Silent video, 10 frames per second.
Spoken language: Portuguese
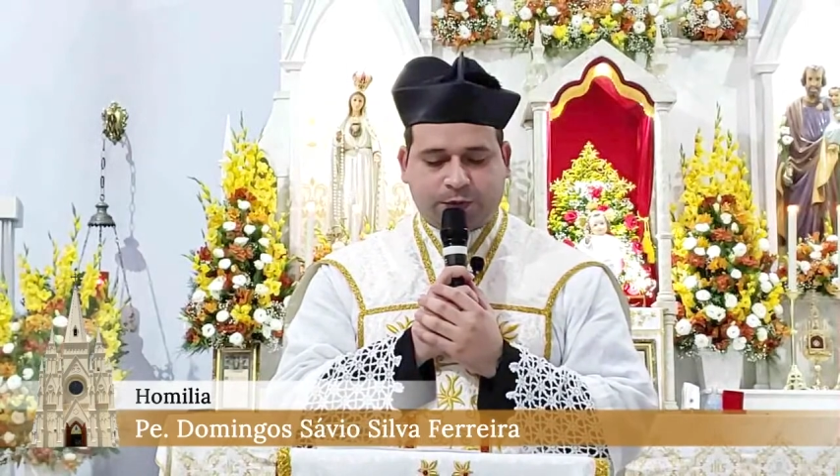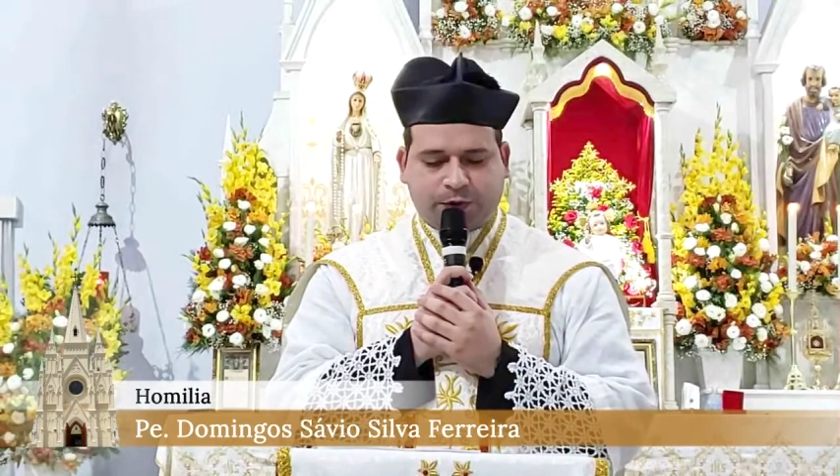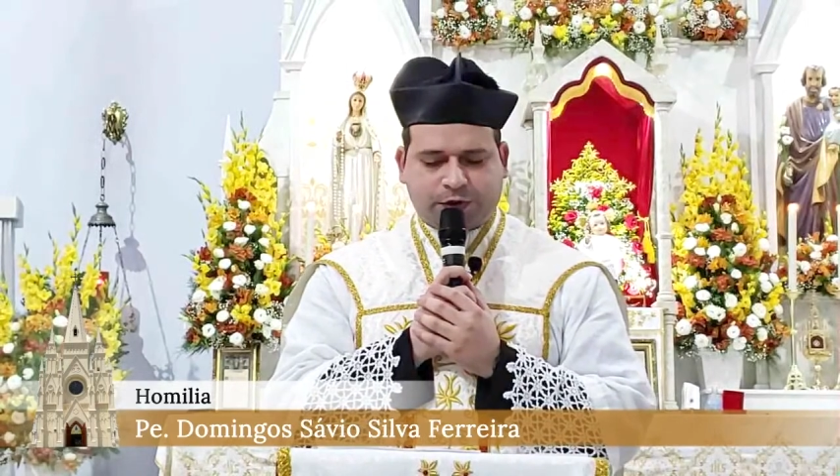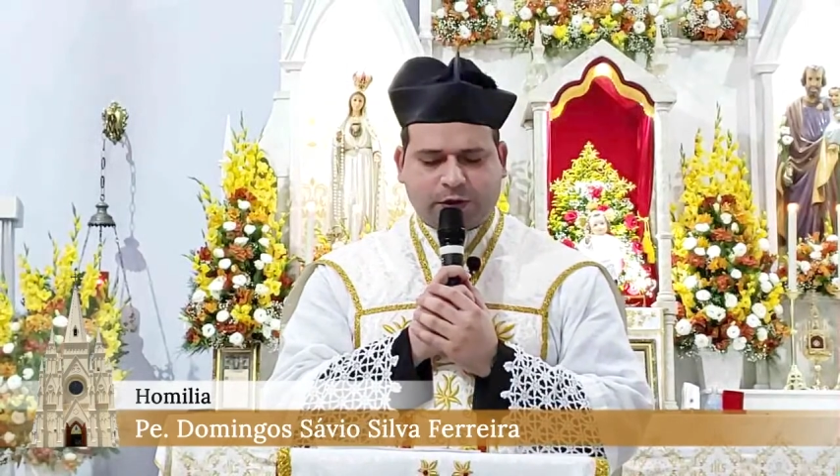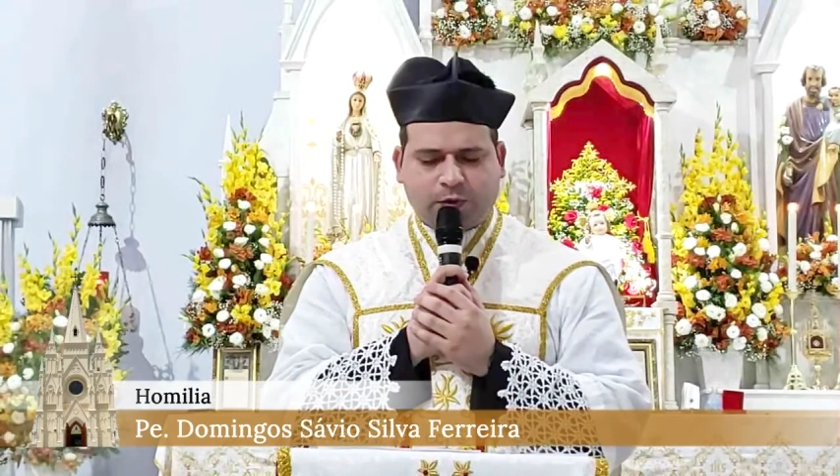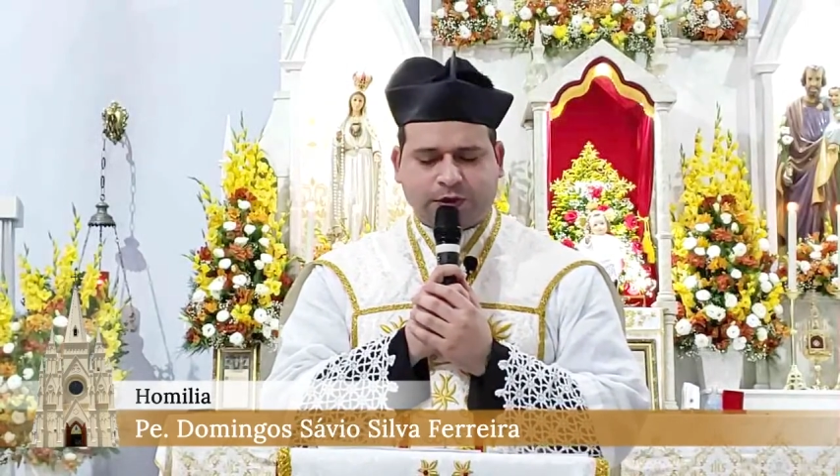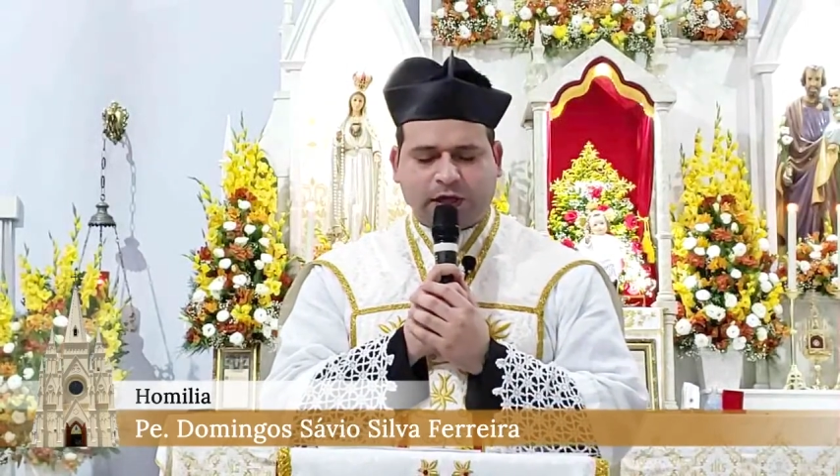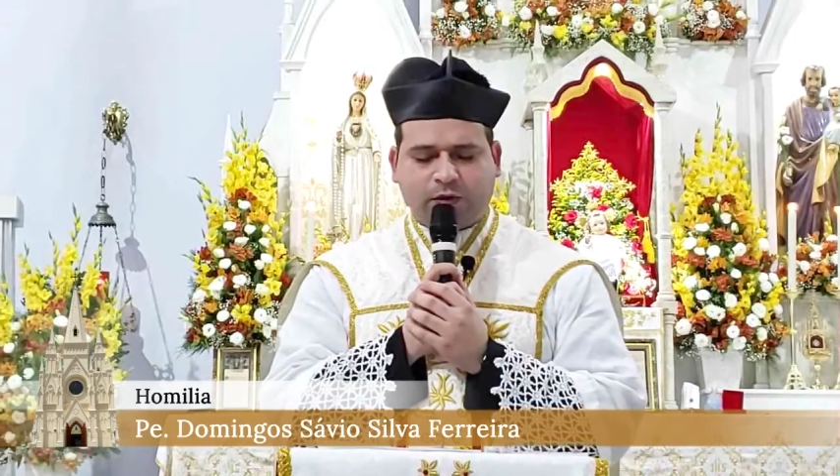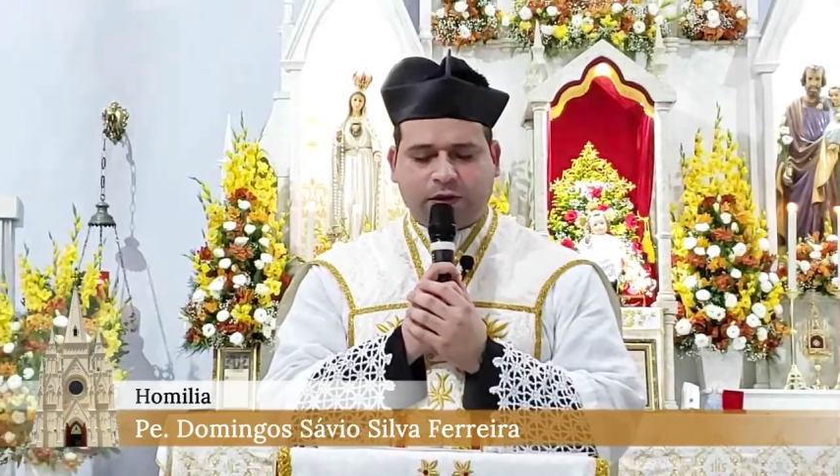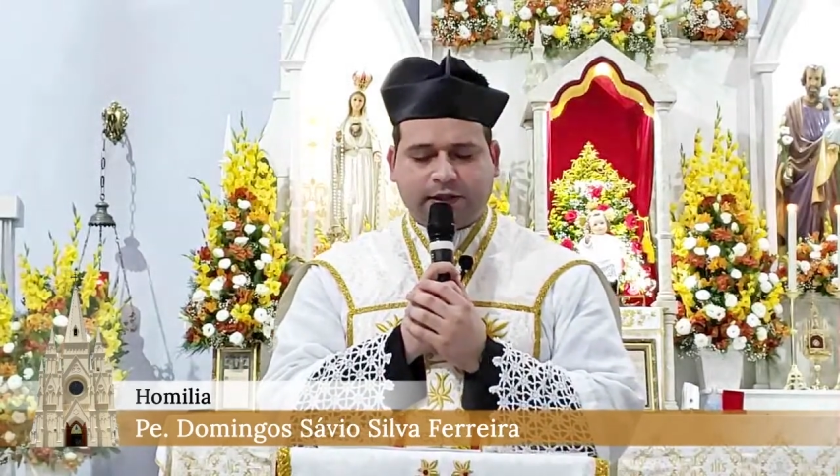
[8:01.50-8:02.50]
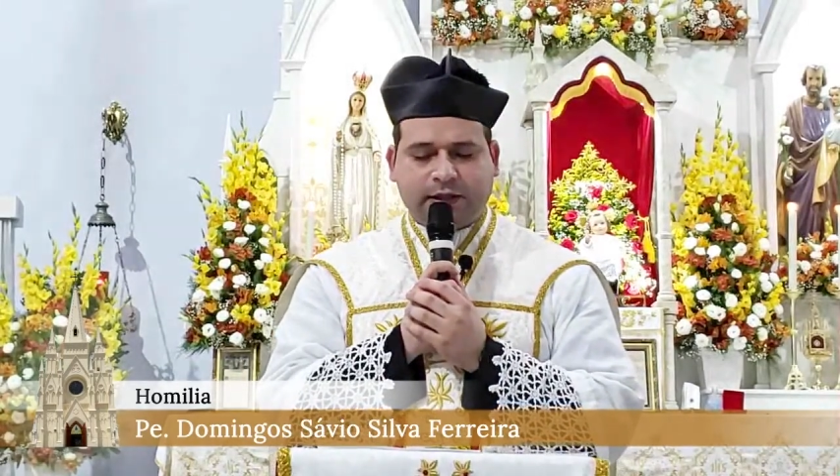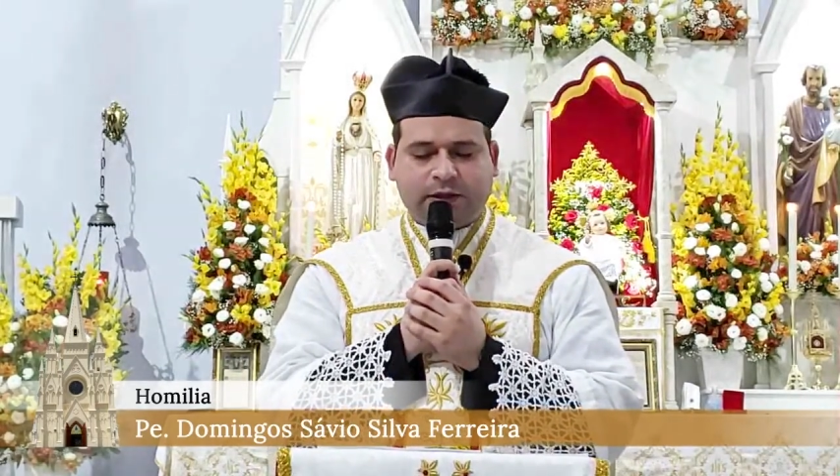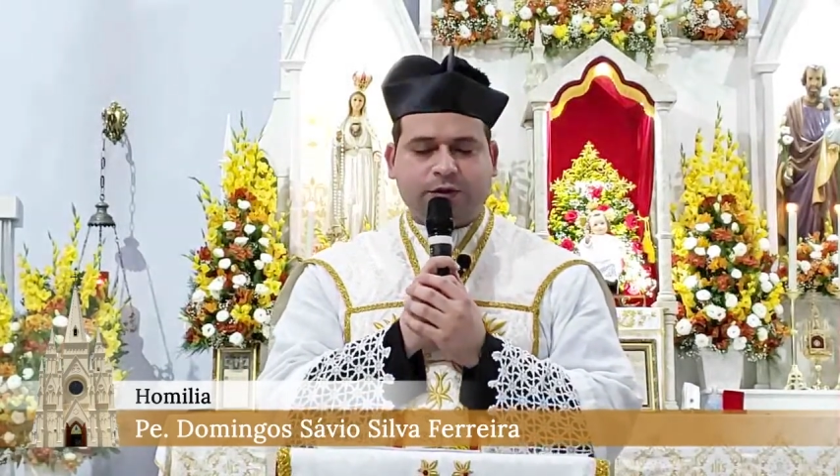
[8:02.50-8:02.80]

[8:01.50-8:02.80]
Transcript: irmãos, possamos acolher